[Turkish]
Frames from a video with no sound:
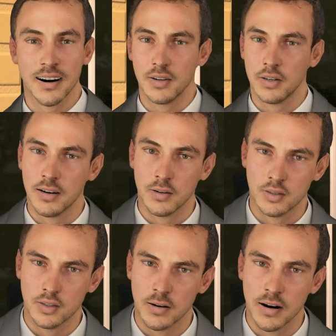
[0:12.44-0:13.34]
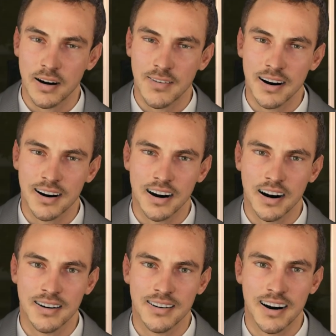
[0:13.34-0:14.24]
buldum ve
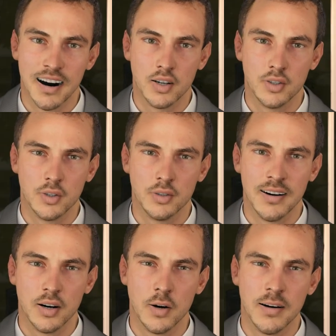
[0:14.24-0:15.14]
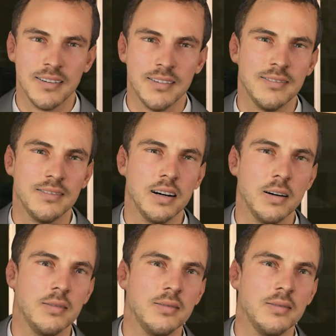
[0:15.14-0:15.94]
kredili kargo.com'la tanıştım.